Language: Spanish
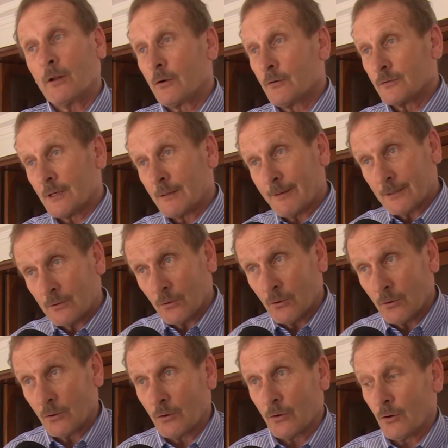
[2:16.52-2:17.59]
del
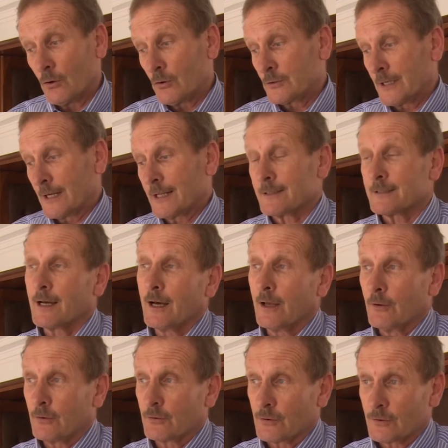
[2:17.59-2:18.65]
conservatorio, con los
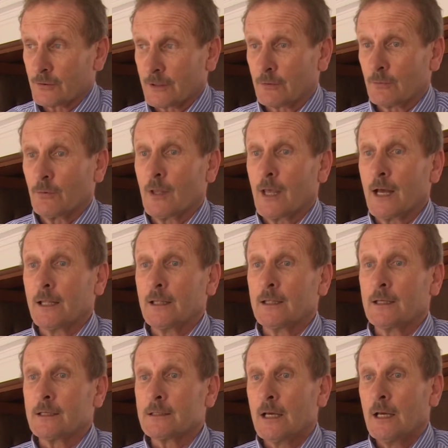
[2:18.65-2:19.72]
egresados, los
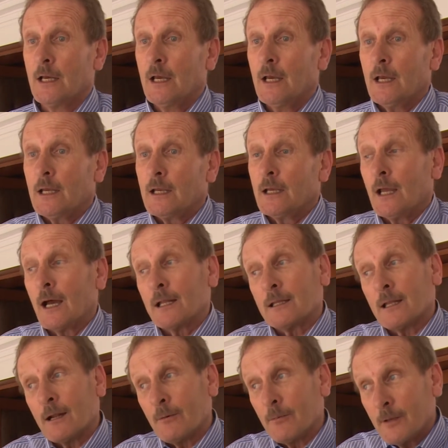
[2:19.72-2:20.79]
estudiantes y a
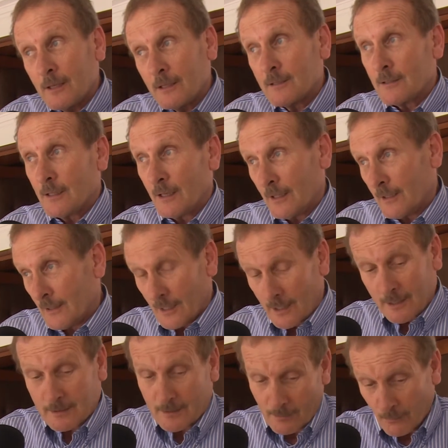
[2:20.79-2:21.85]
través de,
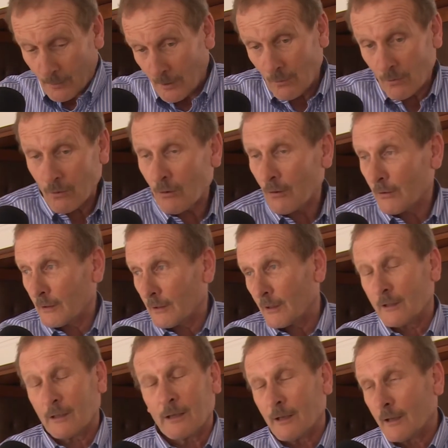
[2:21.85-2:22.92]
este, bueno,
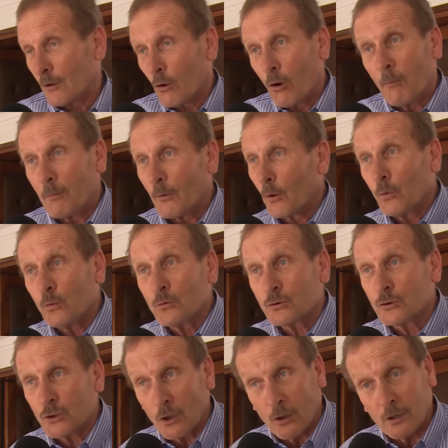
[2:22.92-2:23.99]
eh,
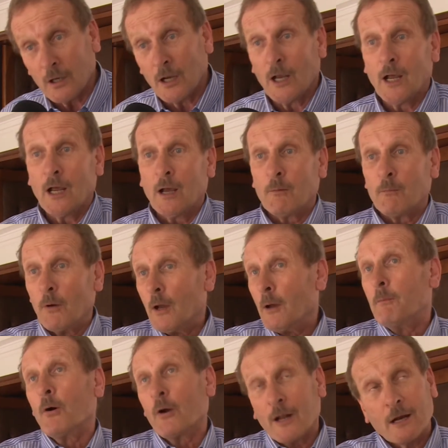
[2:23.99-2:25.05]
coproducción eh,
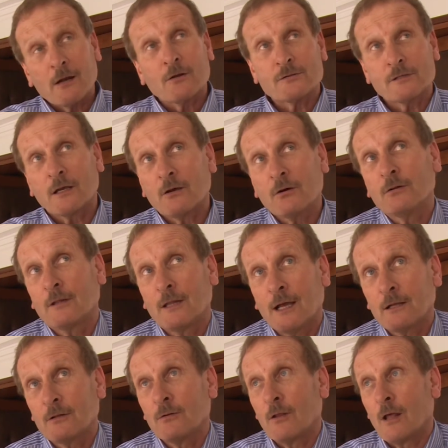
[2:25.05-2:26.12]
ponernos en
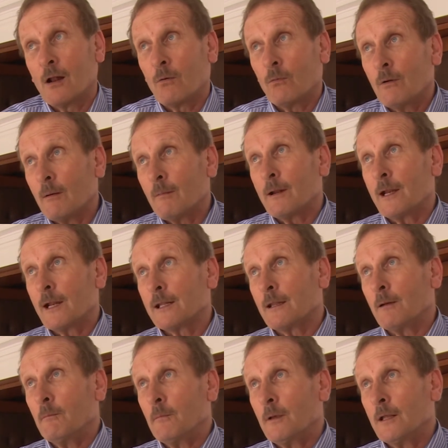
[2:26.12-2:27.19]
contacto y de alguna manera
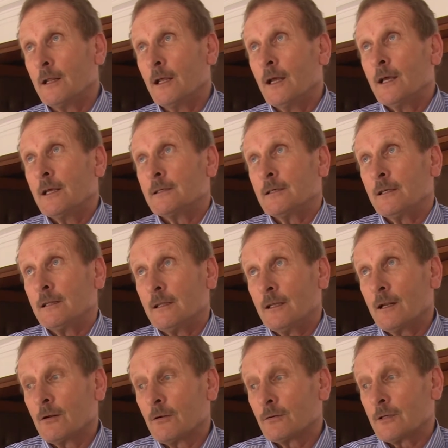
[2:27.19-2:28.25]
también
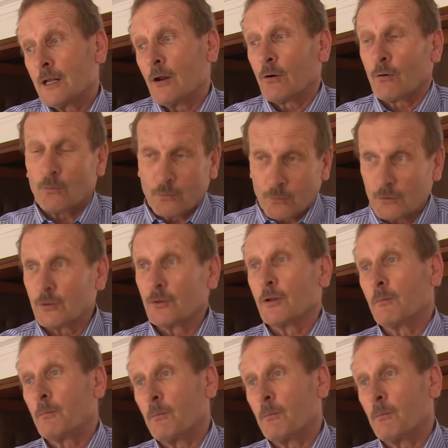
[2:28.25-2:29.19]
sentirnos el orgullo de